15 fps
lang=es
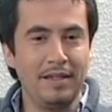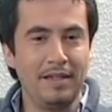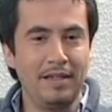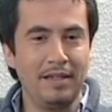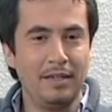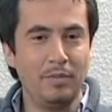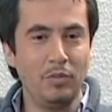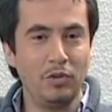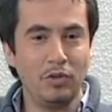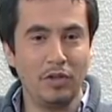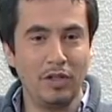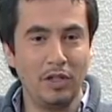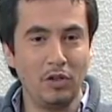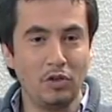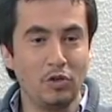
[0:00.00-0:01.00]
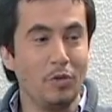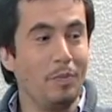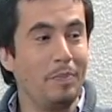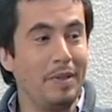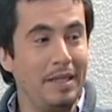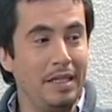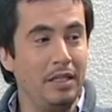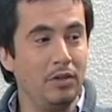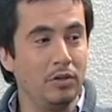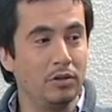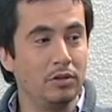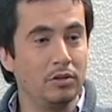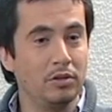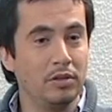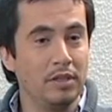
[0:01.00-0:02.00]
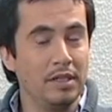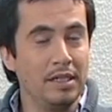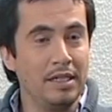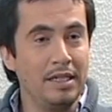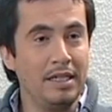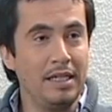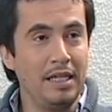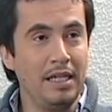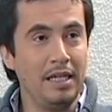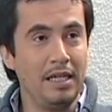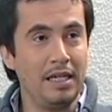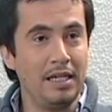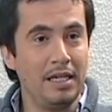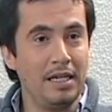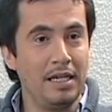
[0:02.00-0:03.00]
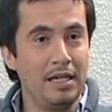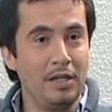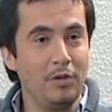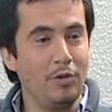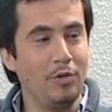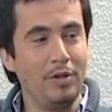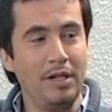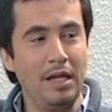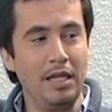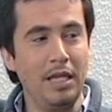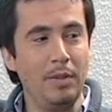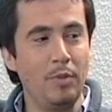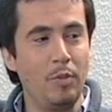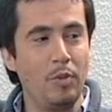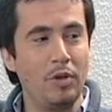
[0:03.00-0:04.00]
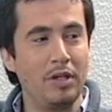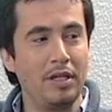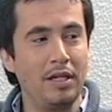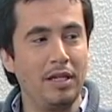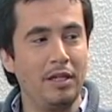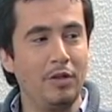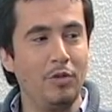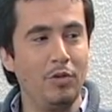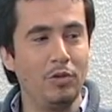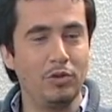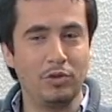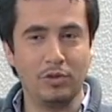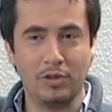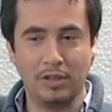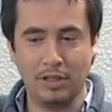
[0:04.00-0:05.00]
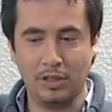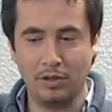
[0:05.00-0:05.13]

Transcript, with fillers: eh, muchos de ellos son pedidos y eh, no nos engañemos, porque incluso en